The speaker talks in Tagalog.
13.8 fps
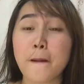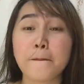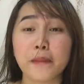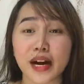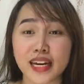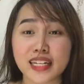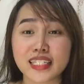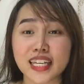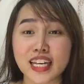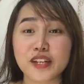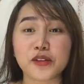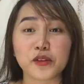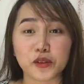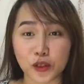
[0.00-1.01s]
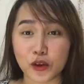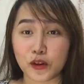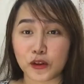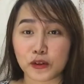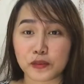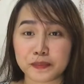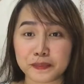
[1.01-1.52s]
Para sa inyo to.
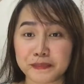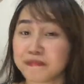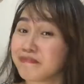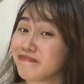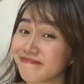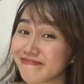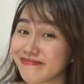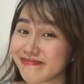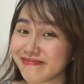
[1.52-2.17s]
Hmm?